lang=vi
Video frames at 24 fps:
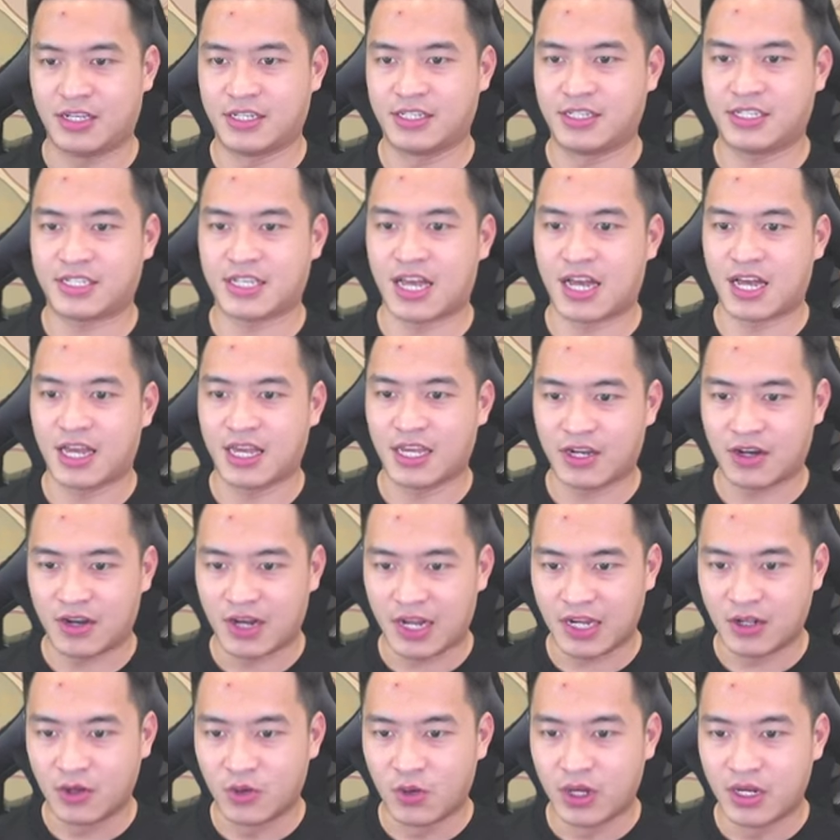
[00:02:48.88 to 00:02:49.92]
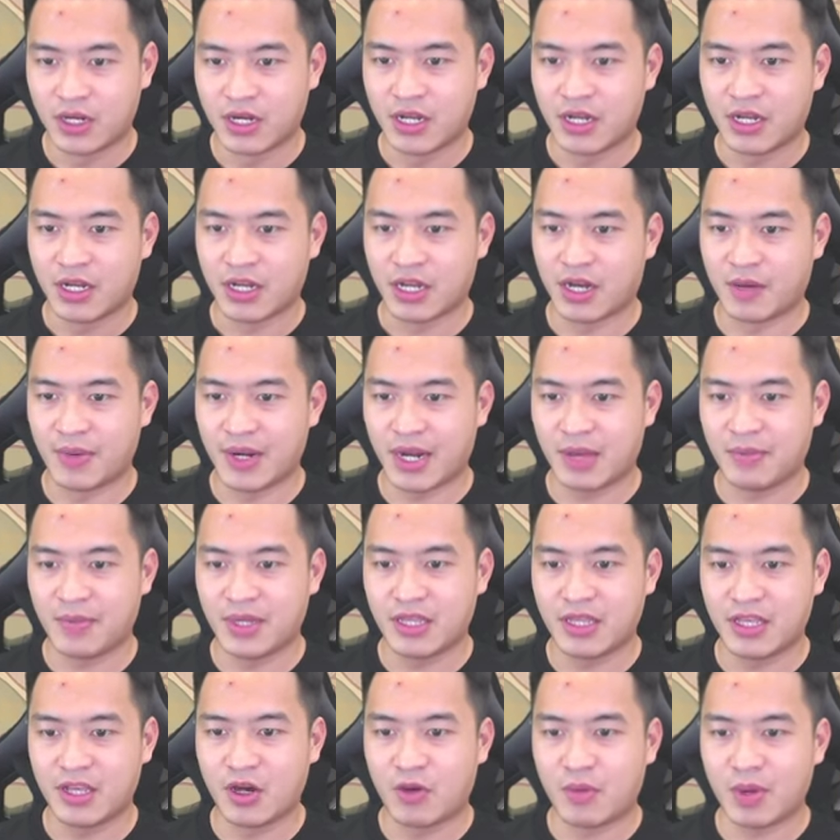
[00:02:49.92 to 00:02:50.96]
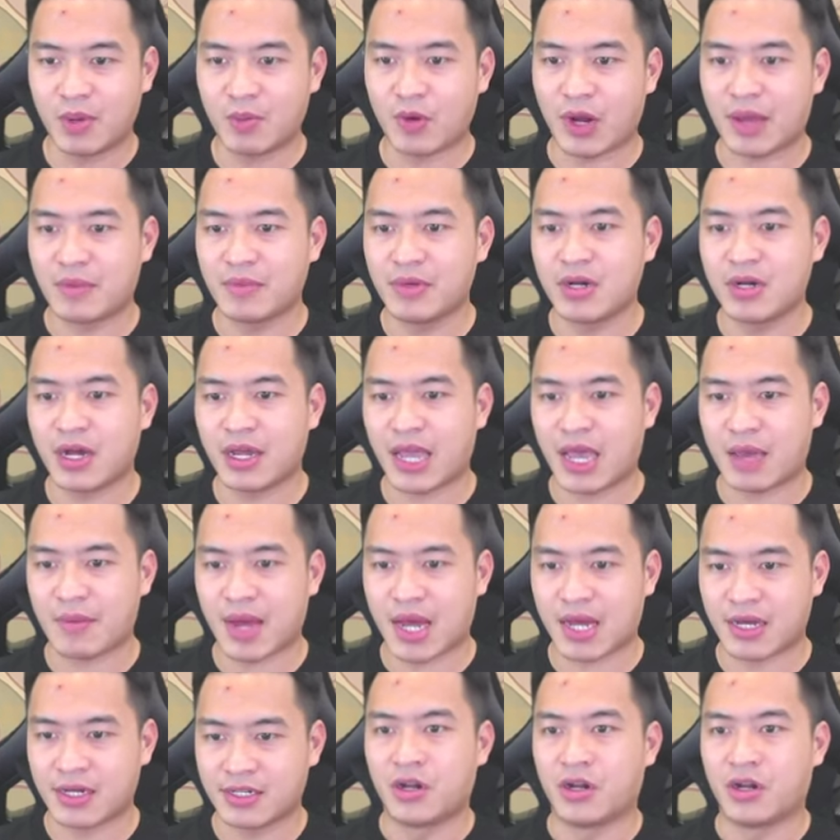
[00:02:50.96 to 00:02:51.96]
à ngon lành luôn ở bên này mình thiếu mất một em nữa anh em ạ